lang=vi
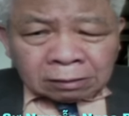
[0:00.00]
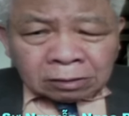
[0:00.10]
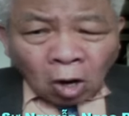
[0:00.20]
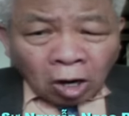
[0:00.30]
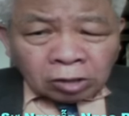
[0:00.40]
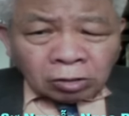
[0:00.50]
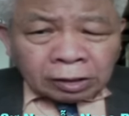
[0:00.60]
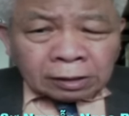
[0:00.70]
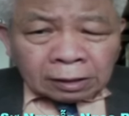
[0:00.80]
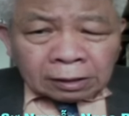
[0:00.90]
nhỏ
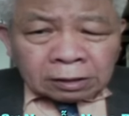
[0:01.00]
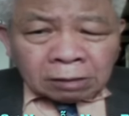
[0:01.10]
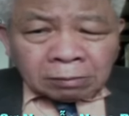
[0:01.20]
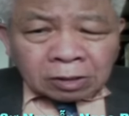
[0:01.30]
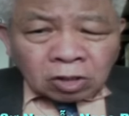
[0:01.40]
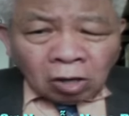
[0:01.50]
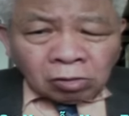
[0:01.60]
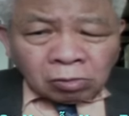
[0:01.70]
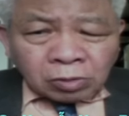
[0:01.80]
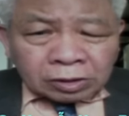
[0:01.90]
thôi nhưng mà do
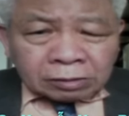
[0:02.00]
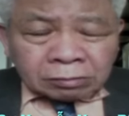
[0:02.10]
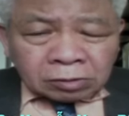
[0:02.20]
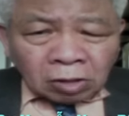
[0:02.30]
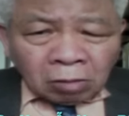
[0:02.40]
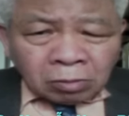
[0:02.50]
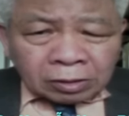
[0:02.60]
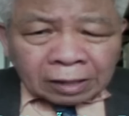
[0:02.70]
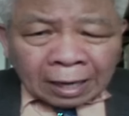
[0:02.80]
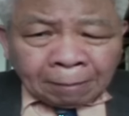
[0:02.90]
một do
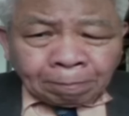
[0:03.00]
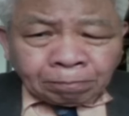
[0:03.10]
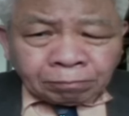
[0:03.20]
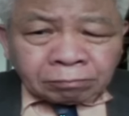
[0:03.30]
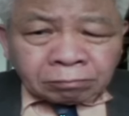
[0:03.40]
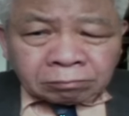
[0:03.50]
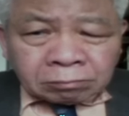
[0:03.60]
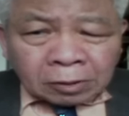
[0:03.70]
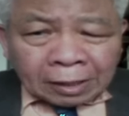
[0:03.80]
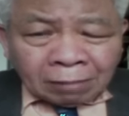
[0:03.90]
một em
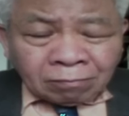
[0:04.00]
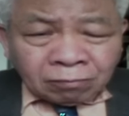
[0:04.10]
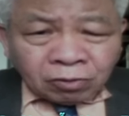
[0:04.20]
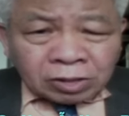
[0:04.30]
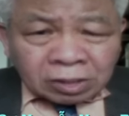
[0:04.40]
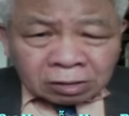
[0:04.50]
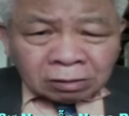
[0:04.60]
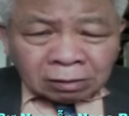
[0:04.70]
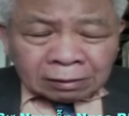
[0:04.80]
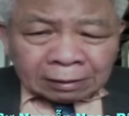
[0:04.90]
một em phụ nữ
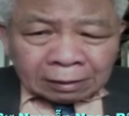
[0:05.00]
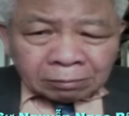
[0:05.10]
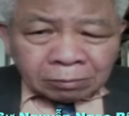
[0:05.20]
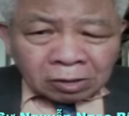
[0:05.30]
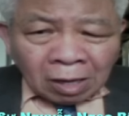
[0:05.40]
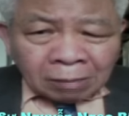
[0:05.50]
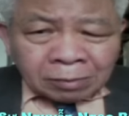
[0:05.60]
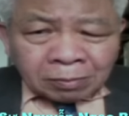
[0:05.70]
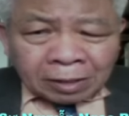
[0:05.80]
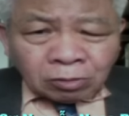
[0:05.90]
mới có hai
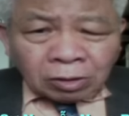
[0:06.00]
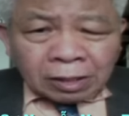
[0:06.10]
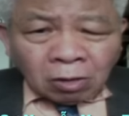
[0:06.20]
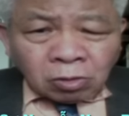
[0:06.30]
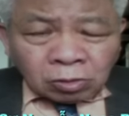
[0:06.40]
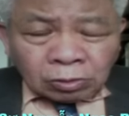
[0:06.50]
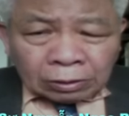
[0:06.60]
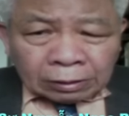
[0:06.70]
mươi mấy tuổi đầu